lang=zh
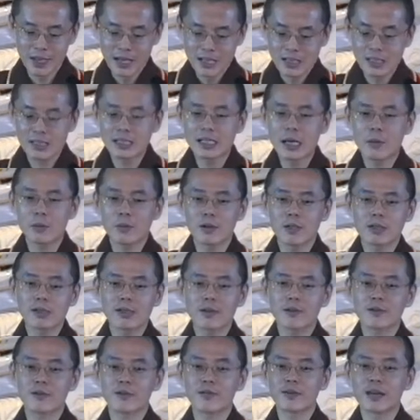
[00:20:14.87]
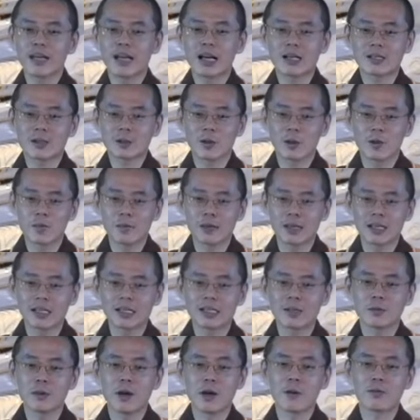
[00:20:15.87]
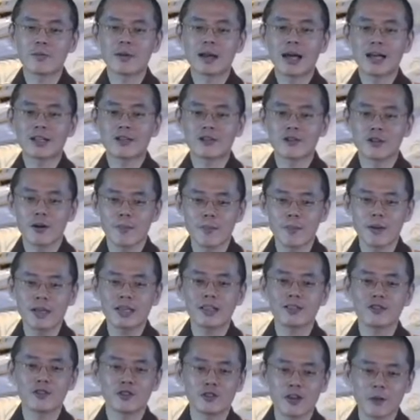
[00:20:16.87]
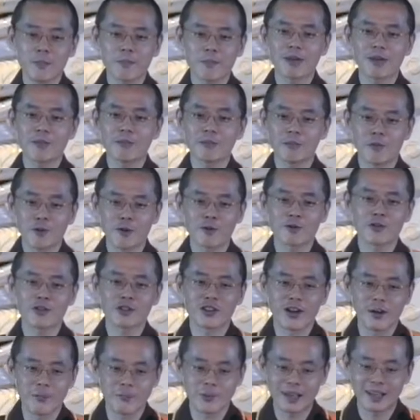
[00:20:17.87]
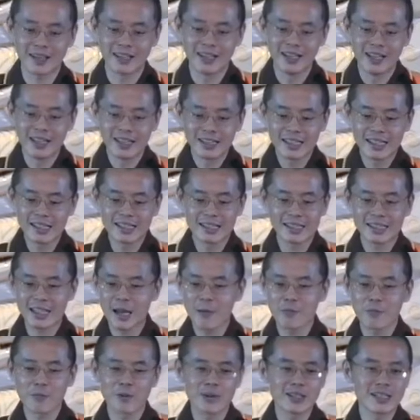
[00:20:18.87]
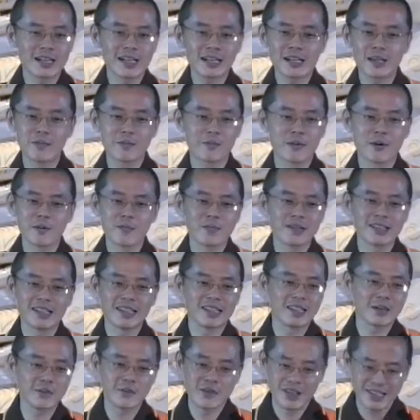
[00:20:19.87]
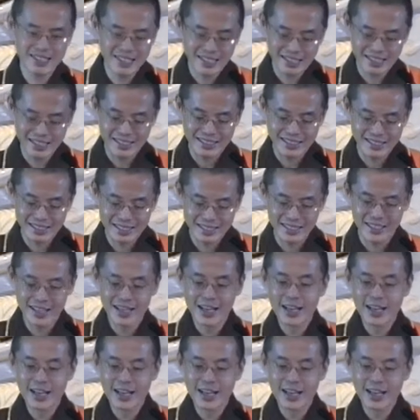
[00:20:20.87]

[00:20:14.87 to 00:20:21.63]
新加坡的政府非常聪明，希望我们来 shoppingmore shopping， 但是它不会让你 permanent resident，